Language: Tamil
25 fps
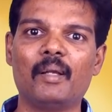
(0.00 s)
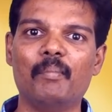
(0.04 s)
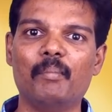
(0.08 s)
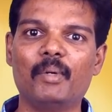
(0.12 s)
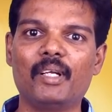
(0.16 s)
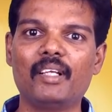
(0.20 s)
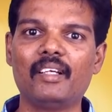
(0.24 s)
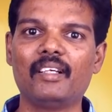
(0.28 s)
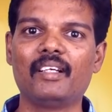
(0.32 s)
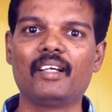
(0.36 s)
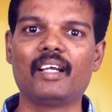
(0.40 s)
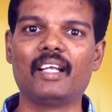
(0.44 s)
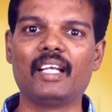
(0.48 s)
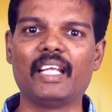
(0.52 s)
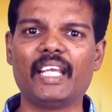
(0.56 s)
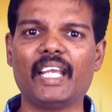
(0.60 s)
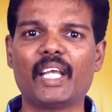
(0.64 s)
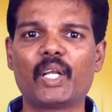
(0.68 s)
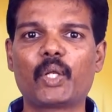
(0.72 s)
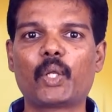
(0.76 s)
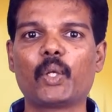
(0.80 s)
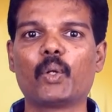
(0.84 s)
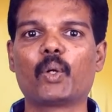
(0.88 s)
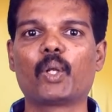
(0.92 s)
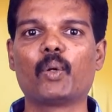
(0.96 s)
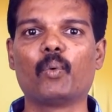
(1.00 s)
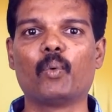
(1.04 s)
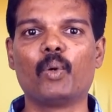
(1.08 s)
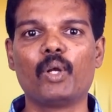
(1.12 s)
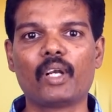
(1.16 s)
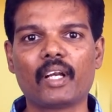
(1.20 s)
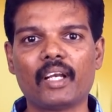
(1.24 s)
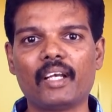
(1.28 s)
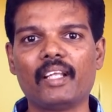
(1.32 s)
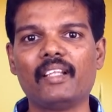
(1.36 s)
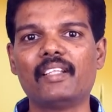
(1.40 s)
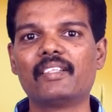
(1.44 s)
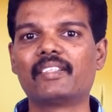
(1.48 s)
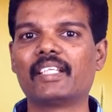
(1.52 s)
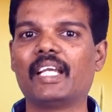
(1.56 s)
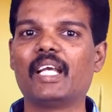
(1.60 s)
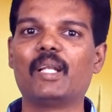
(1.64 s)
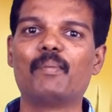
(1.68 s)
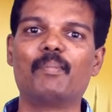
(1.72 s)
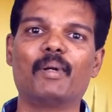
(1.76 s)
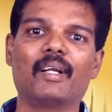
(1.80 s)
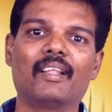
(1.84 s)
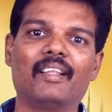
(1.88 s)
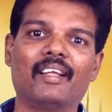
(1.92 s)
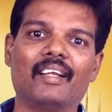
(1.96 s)
மிருகங்கள் இயற்கையோட ஒன்றிணைந்து
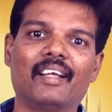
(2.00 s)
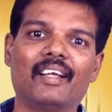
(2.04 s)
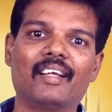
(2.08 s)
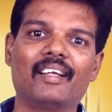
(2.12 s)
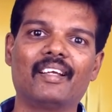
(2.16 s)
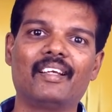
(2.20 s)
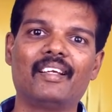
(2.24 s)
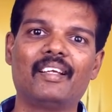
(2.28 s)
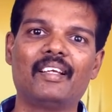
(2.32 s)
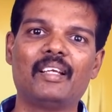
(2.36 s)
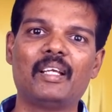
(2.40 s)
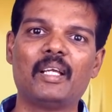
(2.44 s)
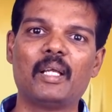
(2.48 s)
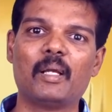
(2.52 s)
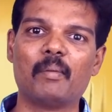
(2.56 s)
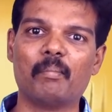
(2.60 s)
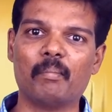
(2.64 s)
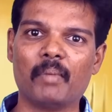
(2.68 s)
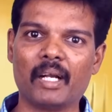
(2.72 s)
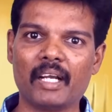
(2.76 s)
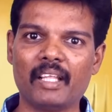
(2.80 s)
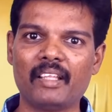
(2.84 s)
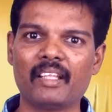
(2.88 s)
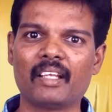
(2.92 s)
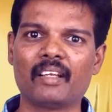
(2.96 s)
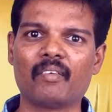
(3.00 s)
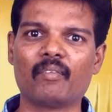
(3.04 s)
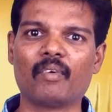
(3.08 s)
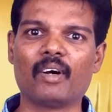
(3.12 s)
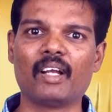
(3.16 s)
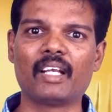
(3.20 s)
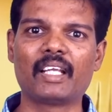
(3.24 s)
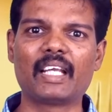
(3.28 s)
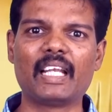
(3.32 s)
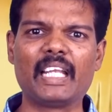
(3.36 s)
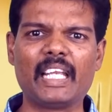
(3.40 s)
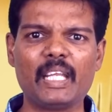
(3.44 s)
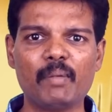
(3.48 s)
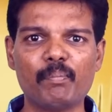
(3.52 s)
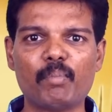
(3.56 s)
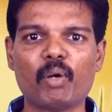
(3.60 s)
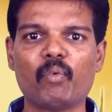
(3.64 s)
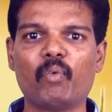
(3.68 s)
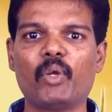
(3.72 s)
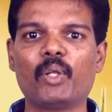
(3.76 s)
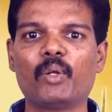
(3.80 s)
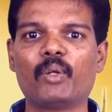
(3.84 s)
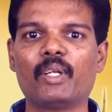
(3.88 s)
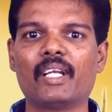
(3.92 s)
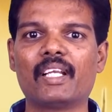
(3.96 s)
செயல்படுதுங்க மனிதன் வாழ்க்கையில இன்பம்
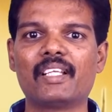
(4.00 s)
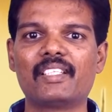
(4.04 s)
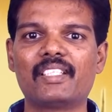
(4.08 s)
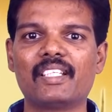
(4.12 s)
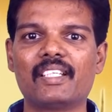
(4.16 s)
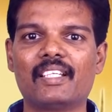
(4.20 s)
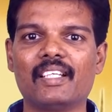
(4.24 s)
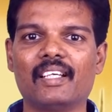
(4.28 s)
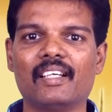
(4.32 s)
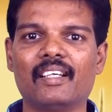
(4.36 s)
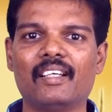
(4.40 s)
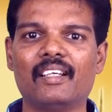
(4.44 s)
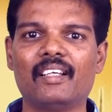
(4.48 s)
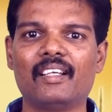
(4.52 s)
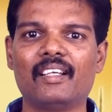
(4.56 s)
வேணும்னு நினைச்சிட்டு